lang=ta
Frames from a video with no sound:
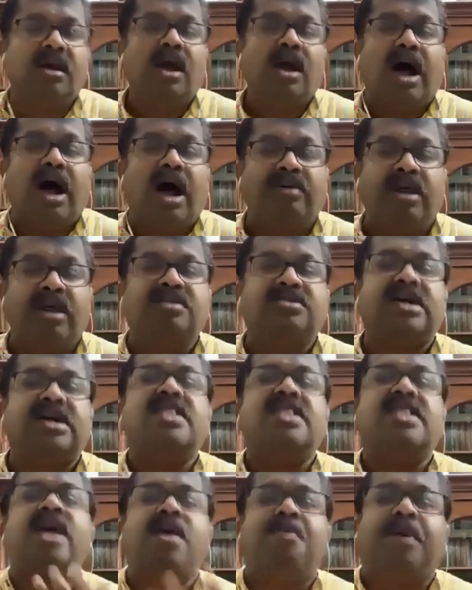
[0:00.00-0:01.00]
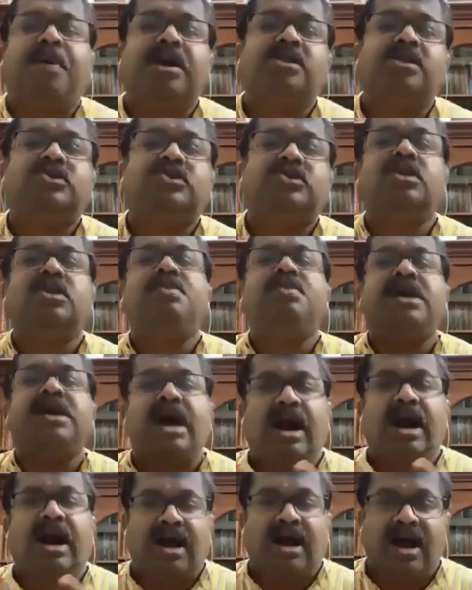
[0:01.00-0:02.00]
அதை சந்தைப்படுத்துவது மிக
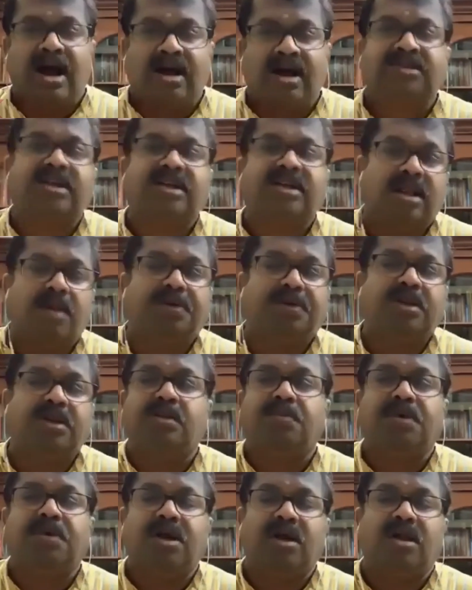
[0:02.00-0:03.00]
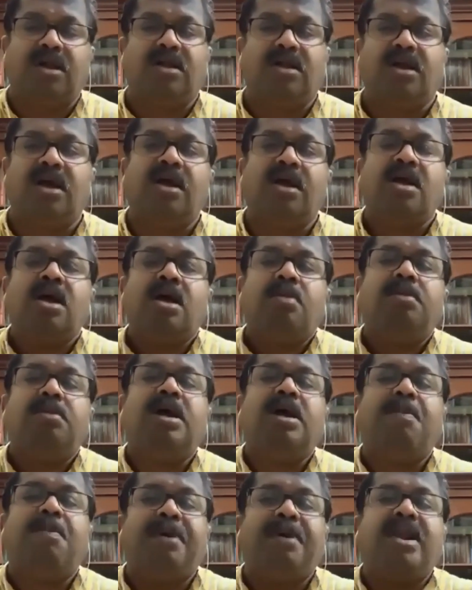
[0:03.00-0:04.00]
அழகாக சந்தைப்படுத்தப்படுகிறது
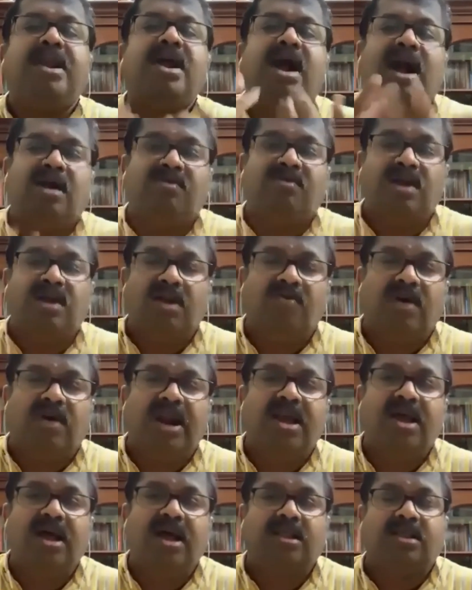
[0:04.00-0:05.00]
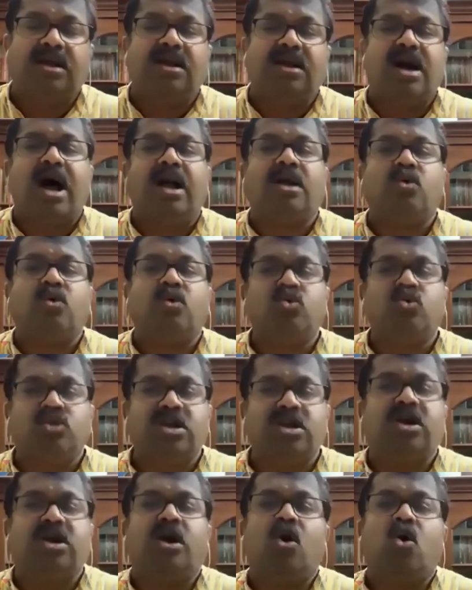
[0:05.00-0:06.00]
மிகப்பெரிய அளவில் வணிகத்துக்கான
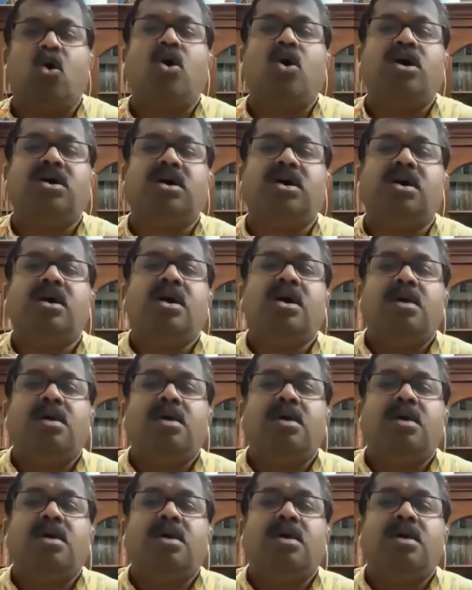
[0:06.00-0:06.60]
உத்திகளோடு